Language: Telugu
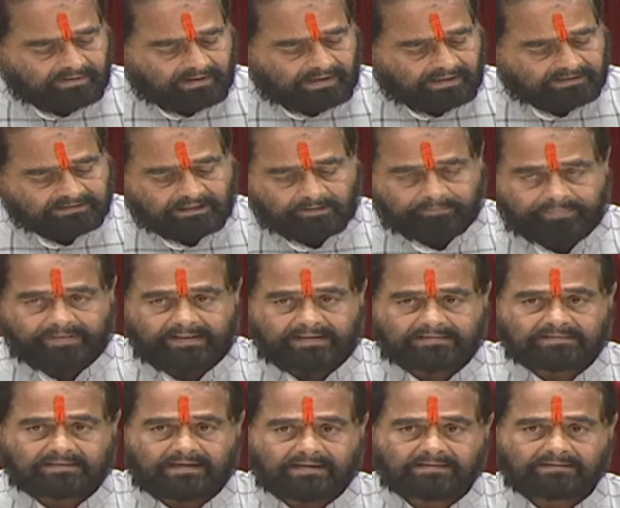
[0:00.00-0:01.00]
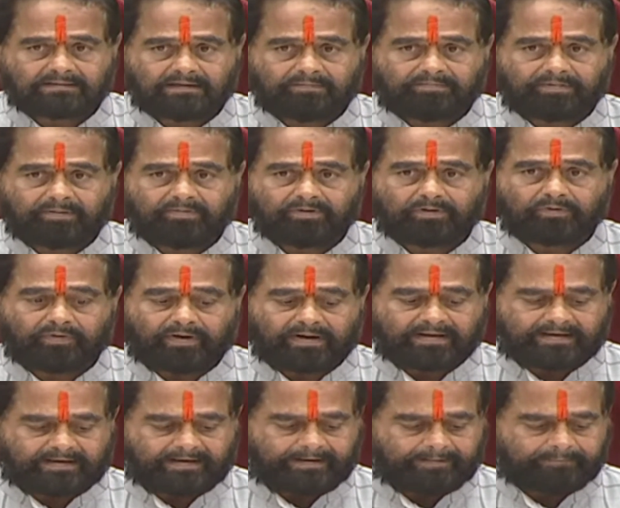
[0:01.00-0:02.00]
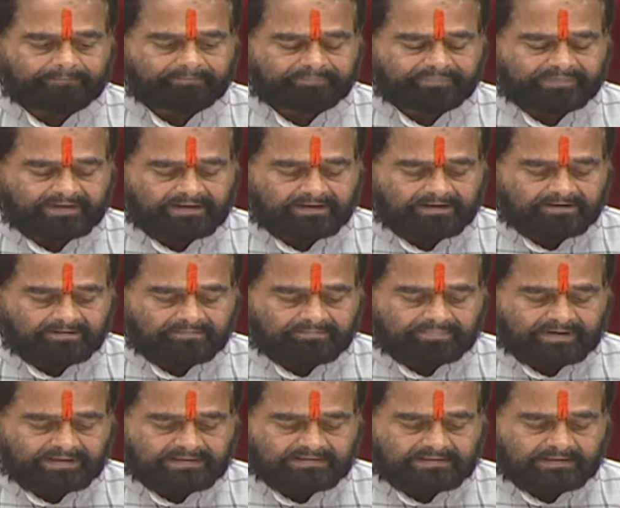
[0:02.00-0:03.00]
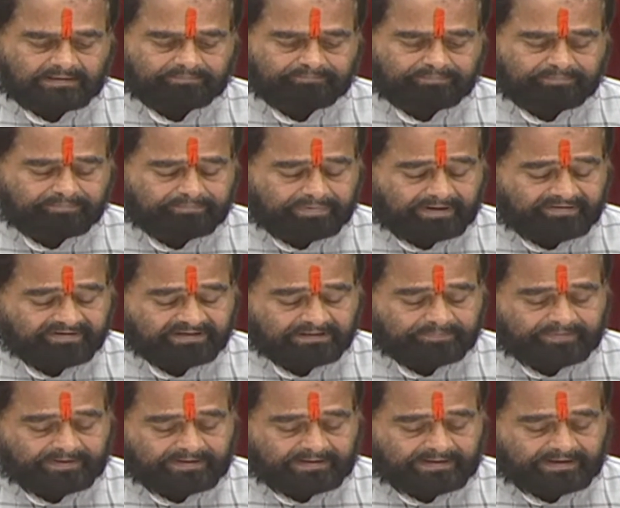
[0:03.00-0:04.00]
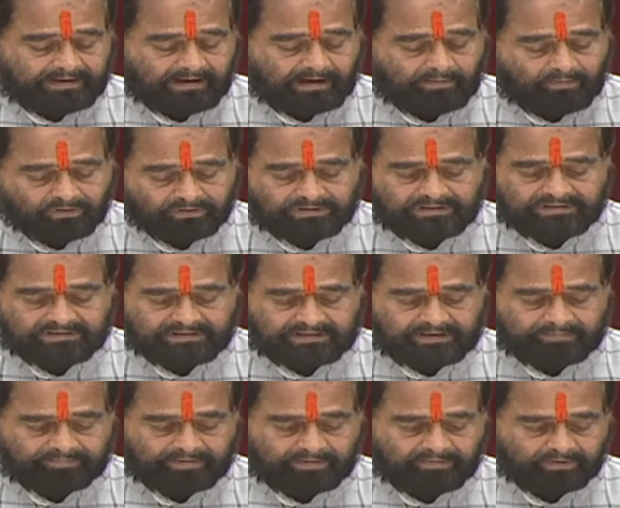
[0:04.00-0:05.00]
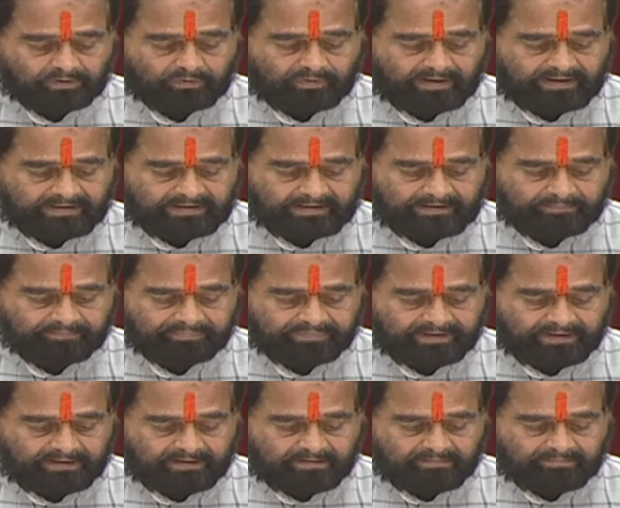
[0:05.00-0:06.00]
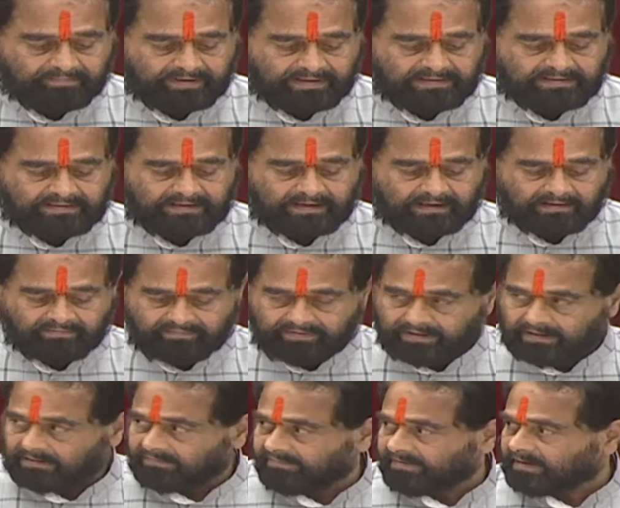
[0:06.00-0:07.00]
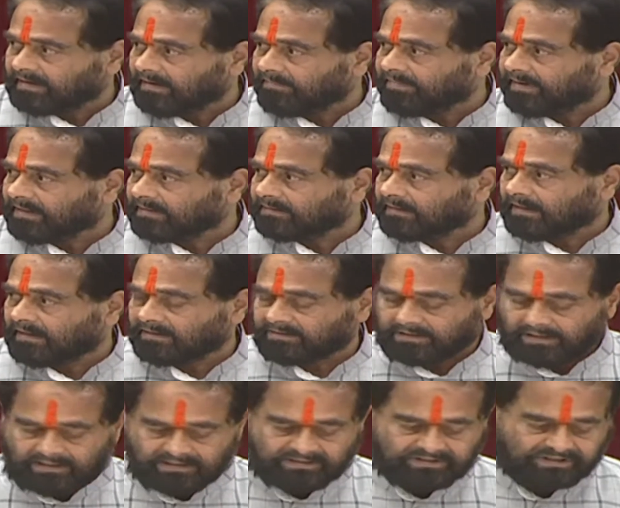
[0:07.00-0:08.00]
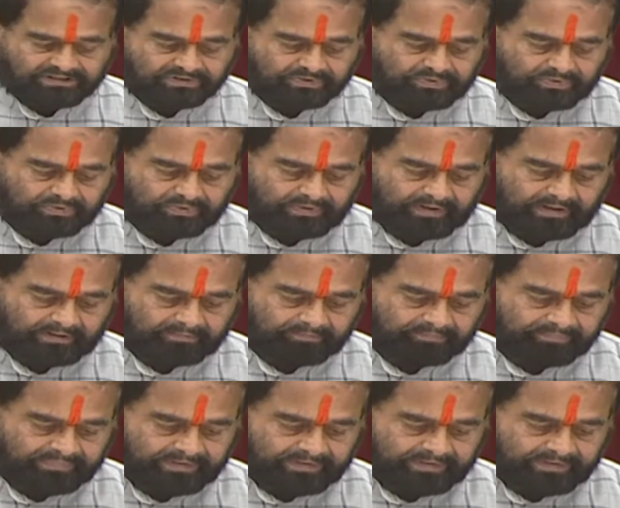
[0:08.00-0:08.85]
ఆంధ్రప్రదేశ్ రాష్ట్ర ప్రభుత్వానికి ప్రత్యేక ప్రవేశపెట్టి ఆమోదించిన ఈ ప్రభుత్వానికి ప్రత్యేకమైనటువంటి అభినందనలు తెలియజేసుకుంటున్నాను